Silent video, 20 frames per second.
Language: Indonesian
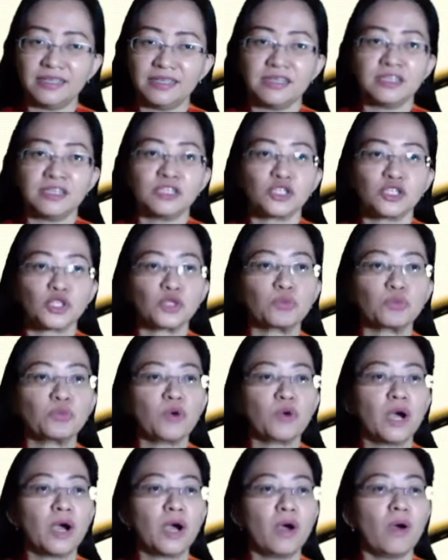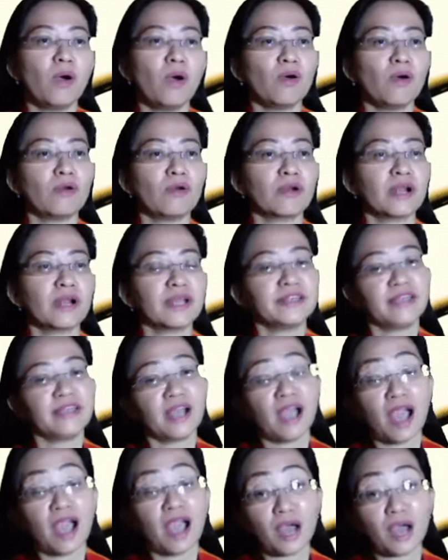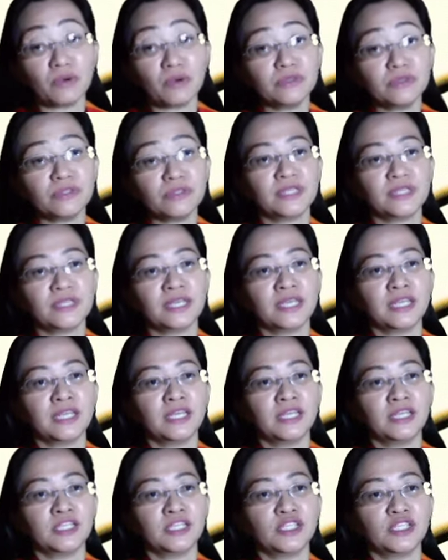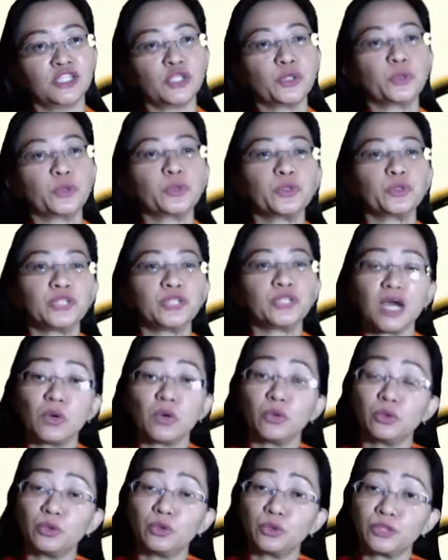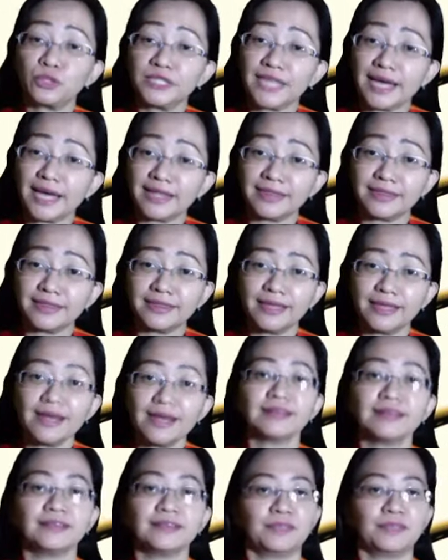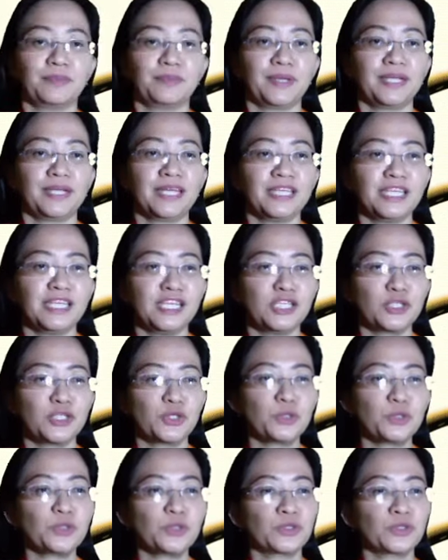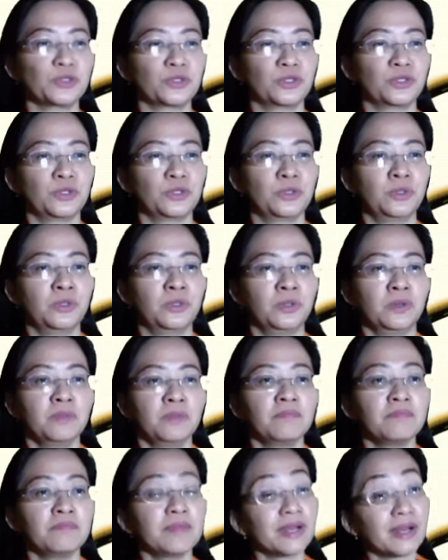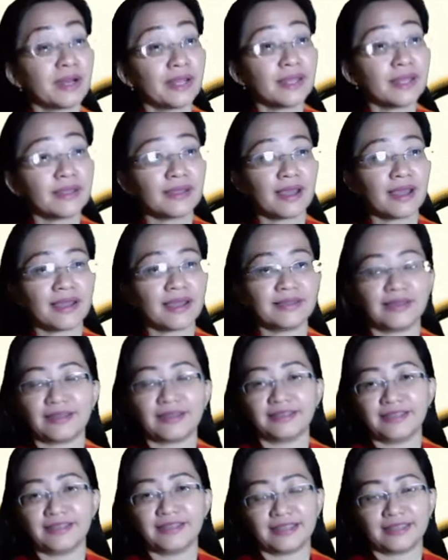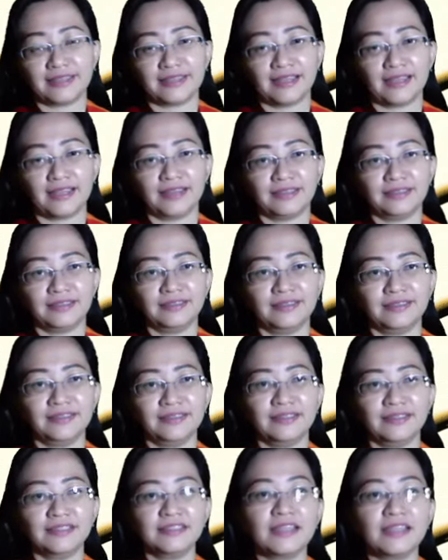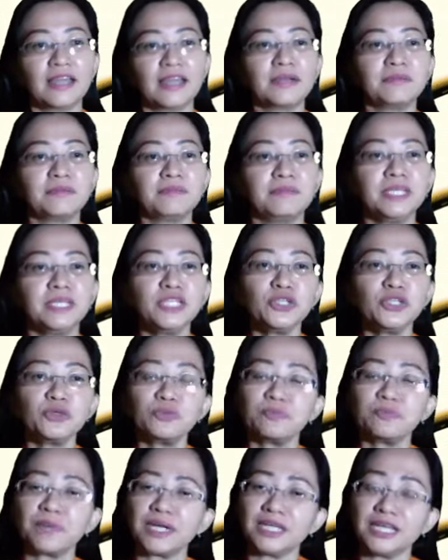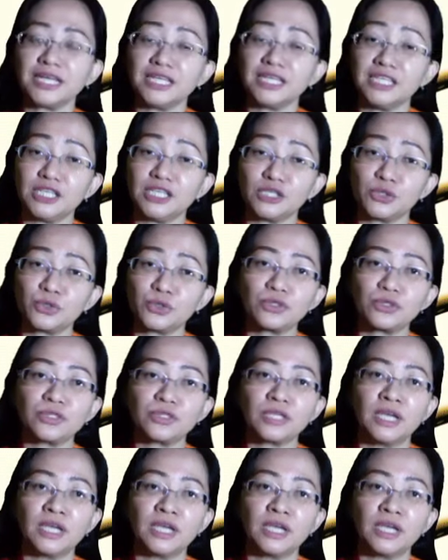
semua orang yang haus diundang untuk datang kepada Yesus. Mereka yang datang dan minum pada Yesus